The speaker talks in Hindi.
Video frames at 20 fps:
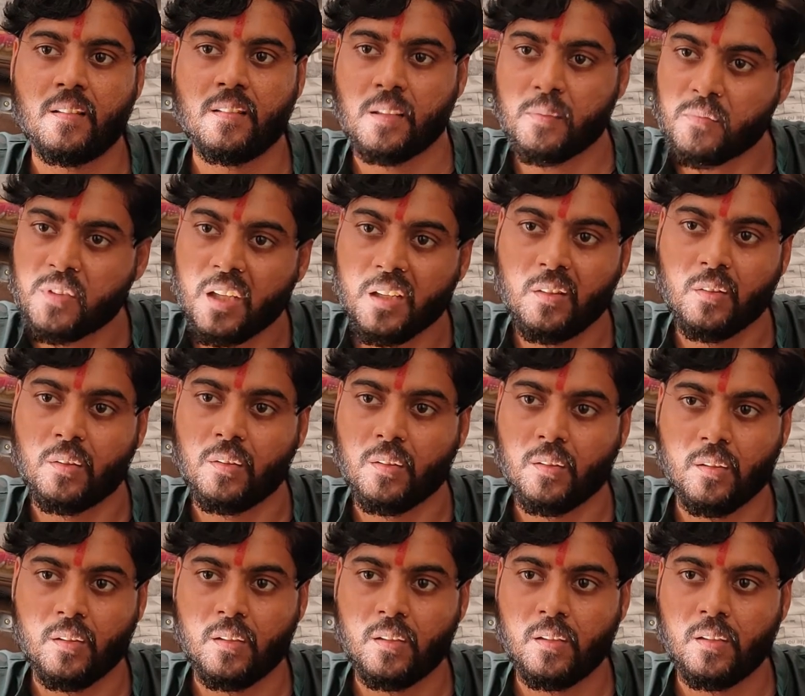समझ लो
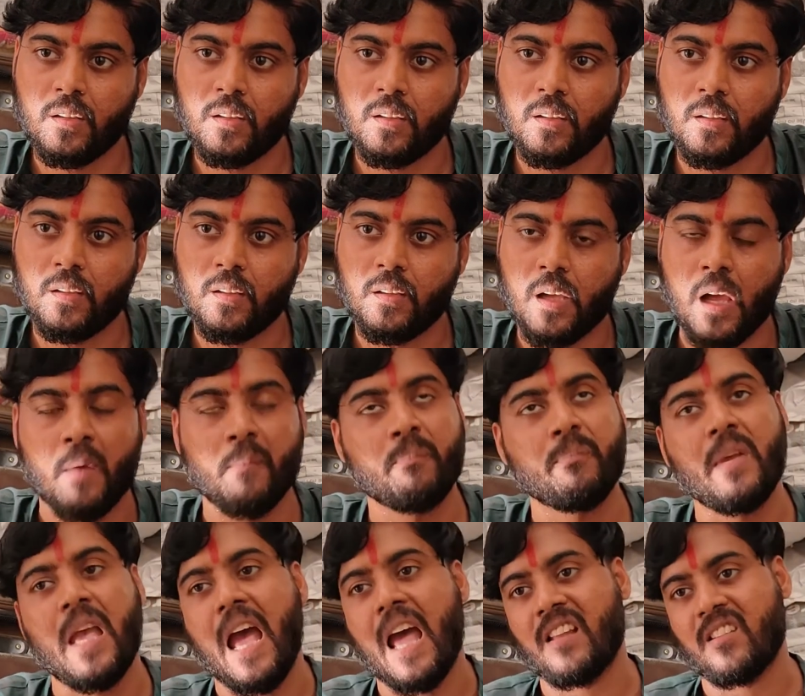हम
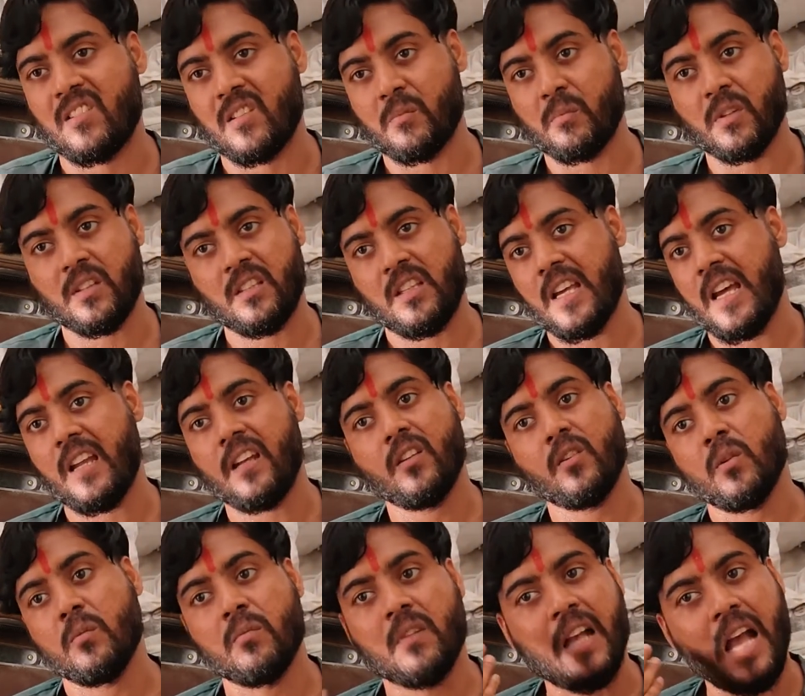प्यार से बतिया रहे
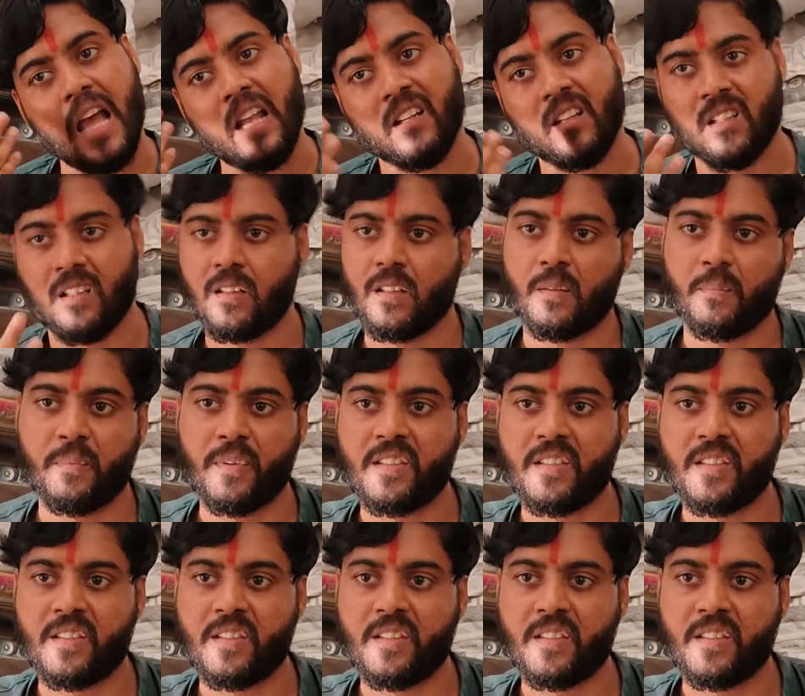तुम कान के अंदर